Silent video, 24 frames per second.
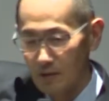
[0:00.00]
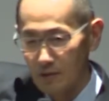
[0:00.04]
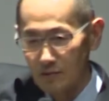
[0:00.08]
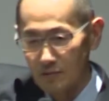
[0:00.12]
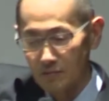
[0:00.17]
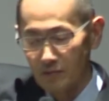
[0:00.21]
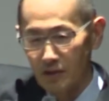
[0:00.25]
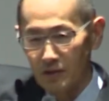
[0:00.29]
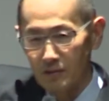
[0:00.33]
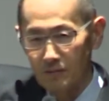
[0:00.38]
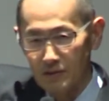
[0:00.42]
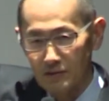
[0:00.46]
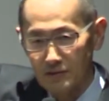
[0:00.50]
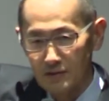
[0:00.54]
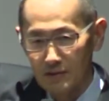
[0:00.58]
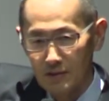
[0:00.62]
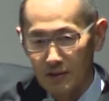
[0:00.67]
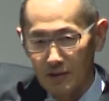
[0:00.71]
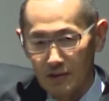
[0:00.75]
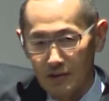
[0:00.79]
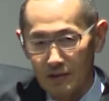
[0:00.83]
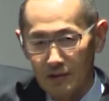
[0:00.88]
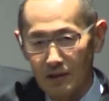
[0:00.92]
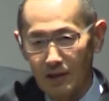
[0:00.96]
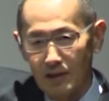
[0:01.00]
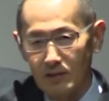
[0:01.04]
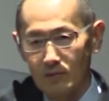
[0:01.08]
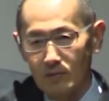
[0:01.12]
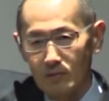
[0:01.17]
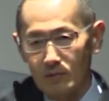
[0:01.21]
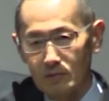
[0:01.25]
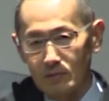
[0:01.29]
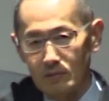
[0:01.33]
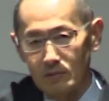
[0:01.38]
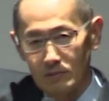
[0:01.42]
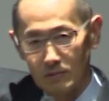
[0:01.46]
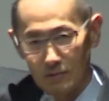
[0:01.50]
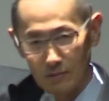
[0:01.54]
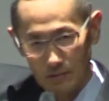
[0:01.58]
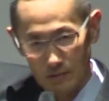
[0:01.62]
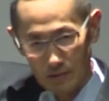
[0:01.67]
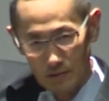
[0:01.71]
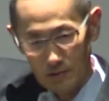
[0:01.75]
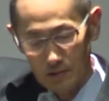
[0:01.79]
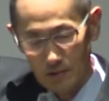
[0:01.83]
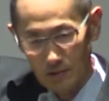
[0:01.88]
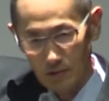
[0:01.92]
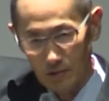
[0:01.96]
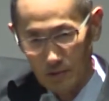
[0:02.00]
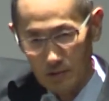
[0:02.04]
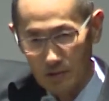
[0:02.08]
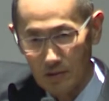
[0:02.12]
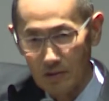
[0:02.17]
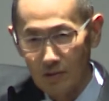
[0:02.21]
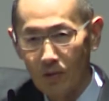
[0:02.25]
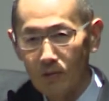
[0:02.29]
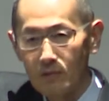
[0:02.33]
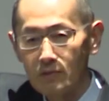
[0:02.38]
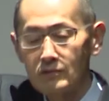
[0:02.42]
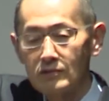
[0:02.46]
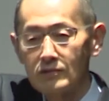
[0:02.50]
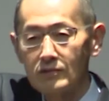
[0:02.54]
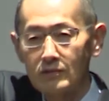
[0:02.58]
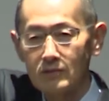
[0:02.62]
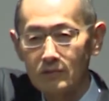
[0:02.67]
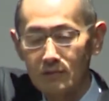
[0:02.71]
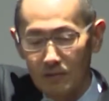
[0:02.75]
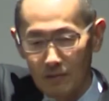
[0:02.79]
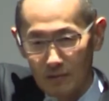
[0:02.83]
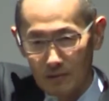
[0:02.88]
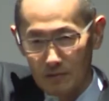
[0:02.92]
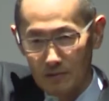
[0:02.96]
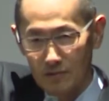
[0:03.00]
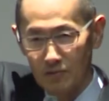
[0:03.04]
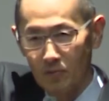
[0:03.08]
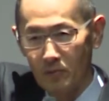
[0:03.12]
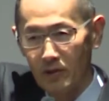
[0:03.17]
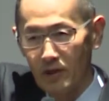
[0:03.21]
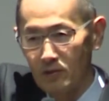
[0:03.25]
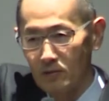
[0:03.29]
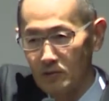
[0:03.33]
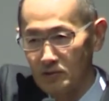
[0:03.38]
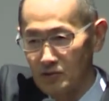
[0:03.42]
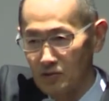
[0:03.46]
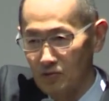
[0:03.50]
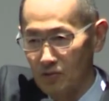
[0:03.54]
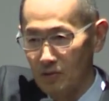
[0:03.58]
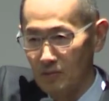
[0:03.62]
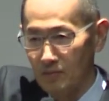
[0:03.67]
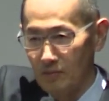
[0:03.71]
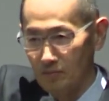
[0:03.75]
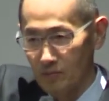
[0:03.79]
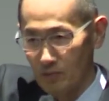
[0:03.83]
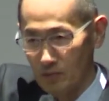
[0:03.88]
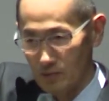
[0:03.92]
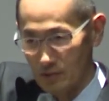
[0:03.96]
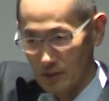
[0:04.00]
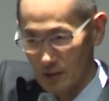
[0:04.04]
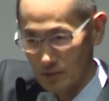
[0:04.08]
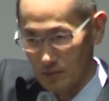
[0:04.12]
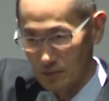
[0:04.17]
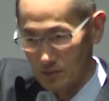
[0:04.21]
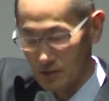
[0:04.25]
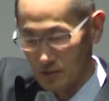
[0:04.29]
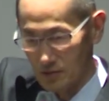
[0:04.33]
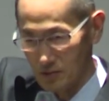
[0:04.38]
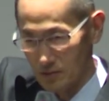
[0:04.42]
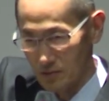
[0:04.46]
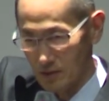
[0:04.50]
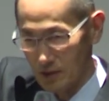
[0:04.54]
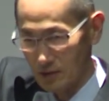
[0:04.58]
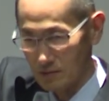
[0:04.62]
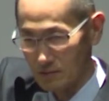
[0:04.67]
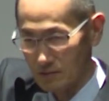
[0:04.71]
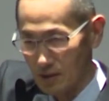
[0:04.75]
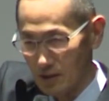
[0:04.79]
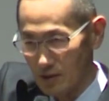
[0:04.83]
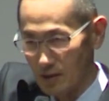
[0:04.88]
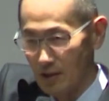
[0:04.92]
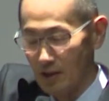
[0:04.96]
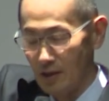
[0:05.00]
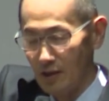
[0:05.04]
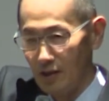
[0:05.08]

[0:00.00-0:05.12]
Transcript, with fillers: 生まれますあのご存知のように日本中のソメイヨシノもうあと2週間くらい